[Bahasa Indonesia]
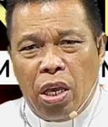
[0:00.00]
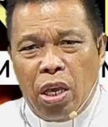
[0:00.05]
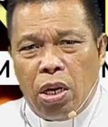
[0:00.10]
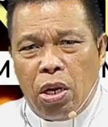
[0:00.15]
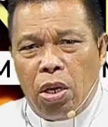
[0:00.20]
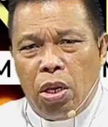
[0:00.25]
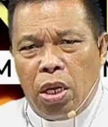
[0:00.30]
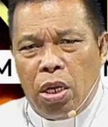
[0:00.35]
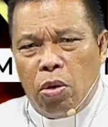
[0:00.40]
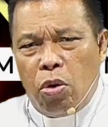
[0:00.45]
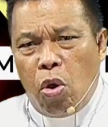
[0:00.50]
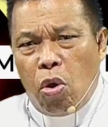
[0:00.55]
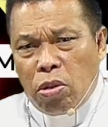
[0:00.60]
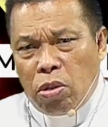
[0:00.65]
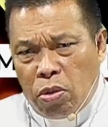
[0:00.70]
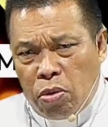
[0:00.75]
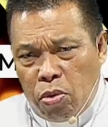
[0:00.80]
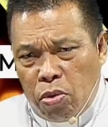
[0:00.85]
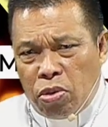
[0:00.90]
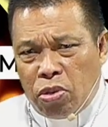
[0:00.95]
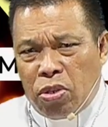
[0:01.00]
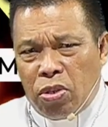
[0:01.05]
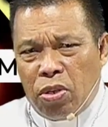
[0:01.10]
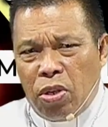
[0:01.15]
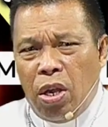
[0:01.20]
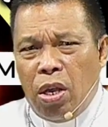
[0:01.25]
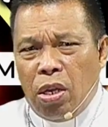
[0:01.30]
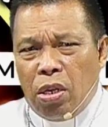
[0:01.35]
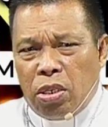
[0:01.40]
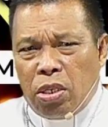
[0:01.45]
Herodotus,
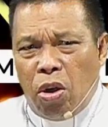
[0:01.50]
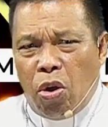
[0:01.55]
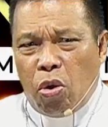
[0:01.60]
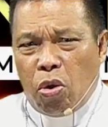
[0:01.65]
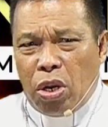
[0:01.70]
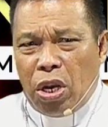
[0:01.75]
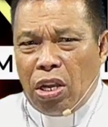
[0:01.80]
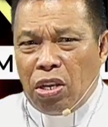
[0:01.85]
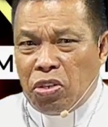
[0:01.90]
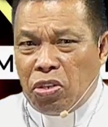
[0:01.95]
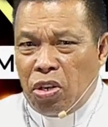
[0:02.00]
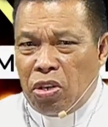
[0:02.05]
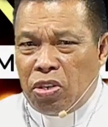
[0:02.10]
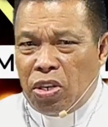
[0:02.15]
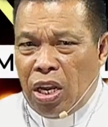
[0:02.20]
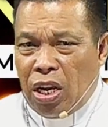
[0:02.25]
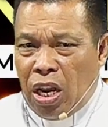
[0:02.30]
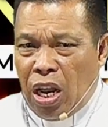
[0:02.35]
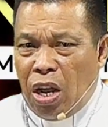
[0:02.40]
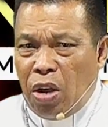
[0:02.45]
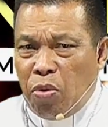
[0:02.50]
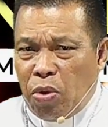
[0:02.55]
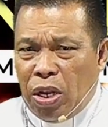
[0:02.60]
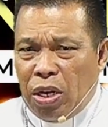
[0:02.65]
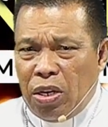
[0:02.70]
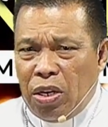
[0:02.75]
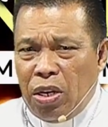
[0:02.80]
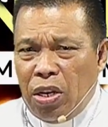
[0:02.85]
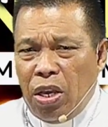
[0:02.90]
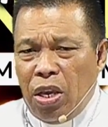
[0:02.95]
seorang
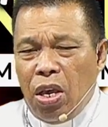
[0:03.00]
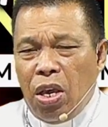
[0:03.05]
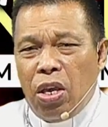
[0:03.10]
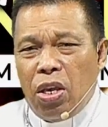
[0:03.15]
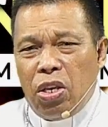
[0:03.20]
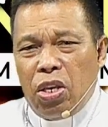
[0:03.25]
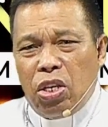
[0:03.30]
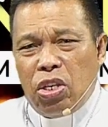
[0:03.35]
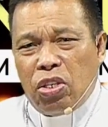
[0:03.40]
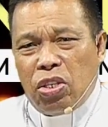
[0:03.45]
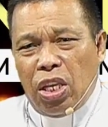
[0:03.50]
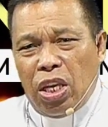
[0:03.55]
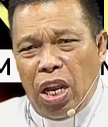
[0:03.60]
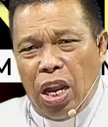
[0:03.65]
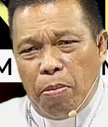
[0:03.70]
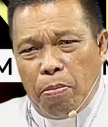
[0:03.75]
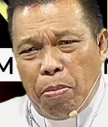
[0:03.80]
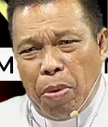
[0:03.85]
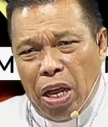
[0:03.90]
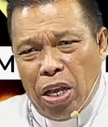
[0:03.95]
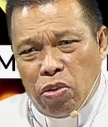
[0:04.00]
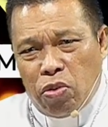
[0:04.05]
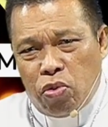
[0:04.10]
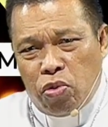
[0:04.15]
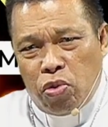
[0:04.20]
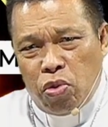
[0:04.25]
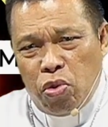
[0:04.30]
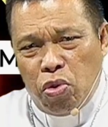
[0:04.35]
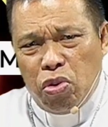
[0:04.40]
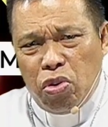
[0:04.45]
sejarawan, istilah
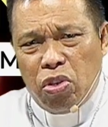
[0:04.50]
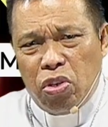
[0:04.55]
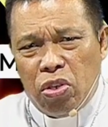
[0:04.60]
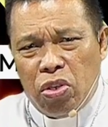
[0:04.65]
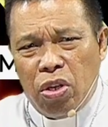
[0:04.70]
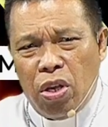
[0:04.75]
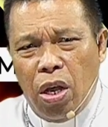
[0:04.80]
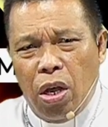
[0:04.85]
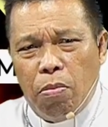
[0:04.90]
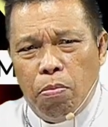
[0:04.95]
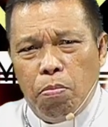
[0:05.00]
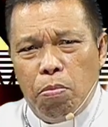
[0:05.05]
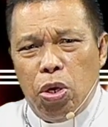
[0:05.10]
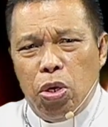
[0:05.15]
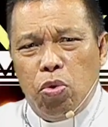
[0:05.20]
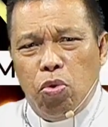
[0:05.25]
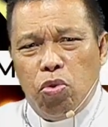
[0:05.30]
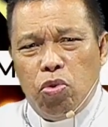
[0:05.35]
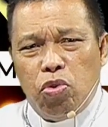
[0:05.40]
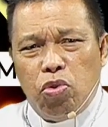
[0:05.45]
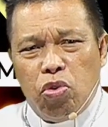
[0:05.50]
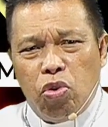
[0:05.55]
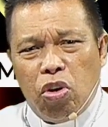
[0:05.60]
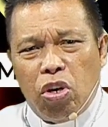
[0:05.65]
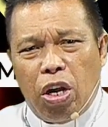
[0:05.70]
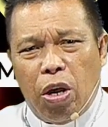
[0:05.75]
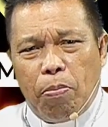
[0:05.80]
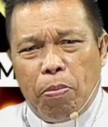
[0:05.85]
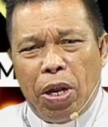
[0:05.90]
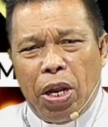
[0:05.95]
majus
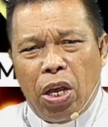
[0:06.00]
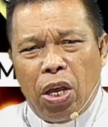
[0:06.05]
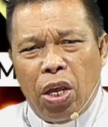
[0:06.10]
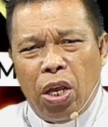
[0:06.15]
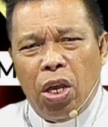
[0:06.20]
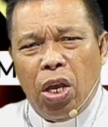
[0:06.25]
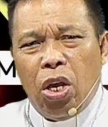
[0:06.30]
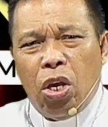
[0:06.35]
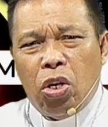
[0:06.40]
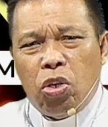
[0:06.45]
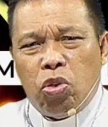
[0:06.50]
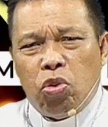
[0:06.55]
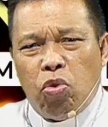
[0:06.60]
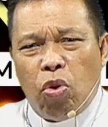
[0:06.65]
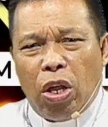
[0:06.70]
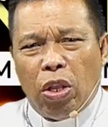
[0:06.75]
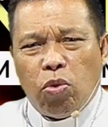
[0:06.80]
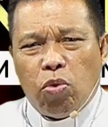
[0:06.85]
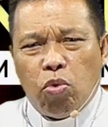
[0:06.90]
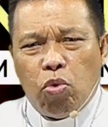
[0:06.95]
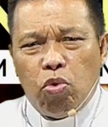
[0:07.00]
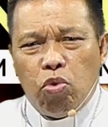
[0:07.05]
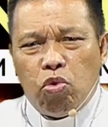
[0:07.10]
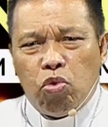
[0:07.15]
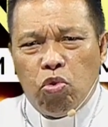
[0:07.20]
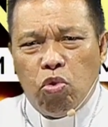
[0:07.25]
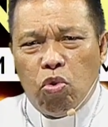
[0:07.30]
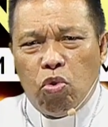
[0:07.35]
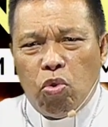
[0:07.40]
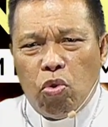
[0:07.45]
menunjuk kepada suatu
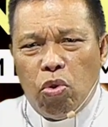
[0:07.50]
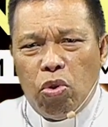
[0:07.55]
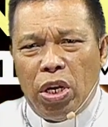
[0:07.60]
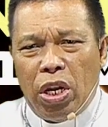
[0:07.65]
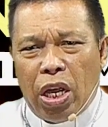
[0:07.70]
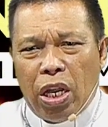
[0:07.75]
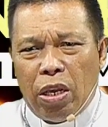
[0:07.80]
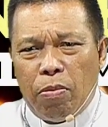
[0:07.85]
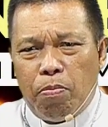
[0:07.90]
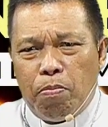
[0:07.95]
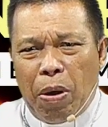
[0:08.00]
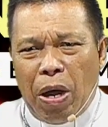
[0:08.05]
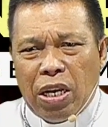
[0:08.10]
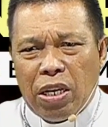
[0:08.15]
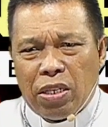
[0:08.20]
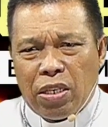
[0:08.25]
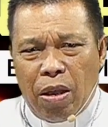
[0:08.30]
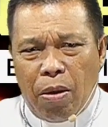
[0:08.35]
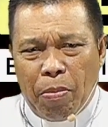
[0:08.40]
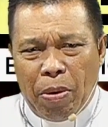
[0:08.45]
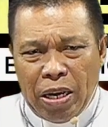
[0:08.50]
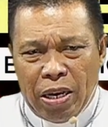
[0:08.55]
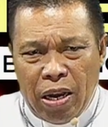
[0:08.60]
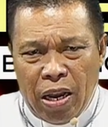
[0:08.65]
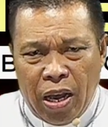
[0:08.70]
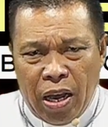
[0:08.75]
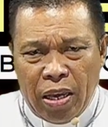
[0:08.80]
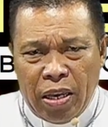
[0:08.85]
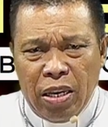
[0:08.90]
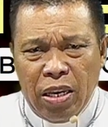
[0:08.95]
suku dari bangsa
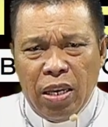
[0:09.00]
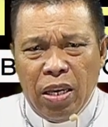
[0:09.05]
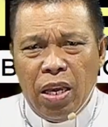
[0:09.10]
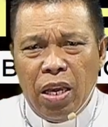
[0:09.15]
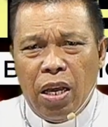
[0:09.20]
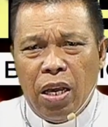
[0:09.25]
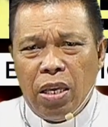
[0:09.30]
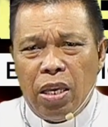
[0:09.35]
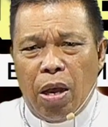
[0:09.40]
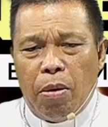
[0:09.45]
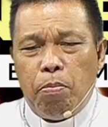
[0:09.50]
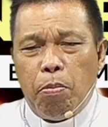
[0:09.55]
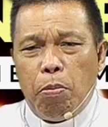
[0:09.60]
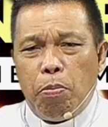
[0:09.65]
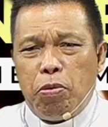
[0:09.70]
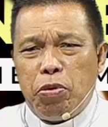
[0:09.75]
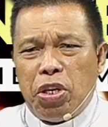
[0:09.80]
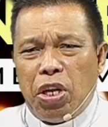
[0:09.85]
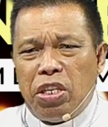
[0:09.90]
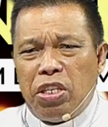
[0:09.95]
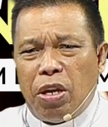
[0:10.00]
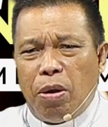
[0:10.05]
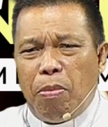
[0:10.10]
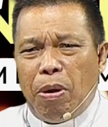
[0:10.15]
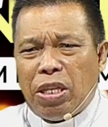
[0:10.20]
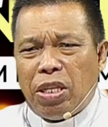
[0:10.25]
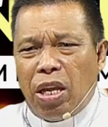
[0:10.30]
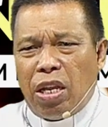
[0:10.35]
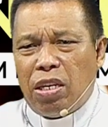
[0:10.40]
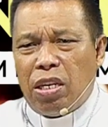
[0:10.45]
Madai yang mempunyai
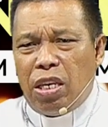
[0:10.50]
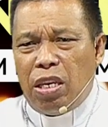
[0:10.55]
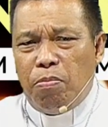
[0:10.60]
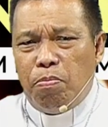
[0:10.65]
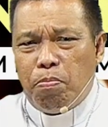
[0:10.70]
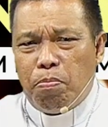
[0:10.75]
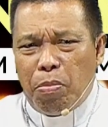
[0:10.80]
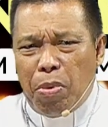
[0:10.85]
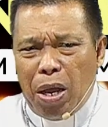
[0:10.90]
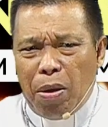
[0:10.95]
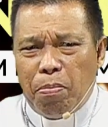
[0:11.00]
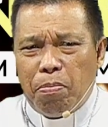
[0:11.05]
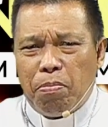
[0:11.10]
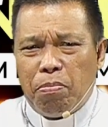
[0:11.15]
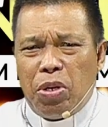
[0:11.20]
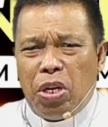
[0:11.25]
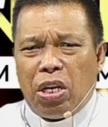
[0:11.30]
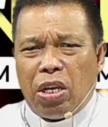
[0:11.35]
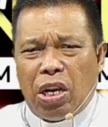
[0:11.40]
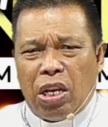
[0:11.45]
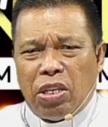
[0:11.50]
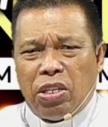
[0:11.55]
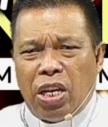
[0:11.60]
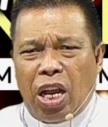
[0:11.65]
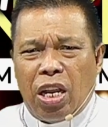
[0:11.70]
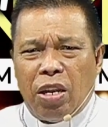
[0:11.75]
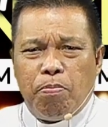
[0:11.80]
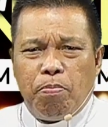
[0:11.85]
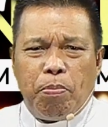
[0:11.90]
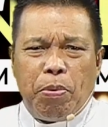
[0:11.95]
jabatan imam di
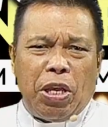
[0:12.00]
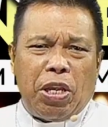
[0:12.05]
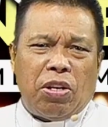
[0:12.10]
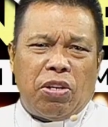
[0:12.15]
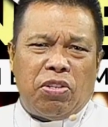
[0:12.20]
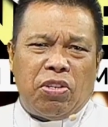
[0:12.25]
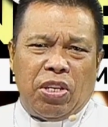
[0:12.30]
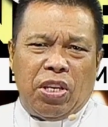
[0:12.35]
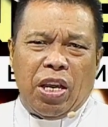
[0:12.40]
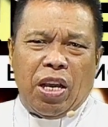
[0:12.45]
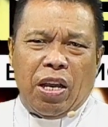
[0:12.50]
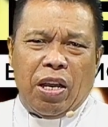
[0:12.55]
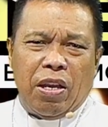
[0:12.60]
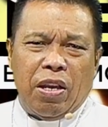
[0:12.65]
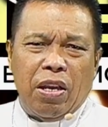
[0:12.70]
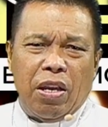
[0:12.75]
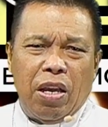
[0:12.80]
kerajaan Persia.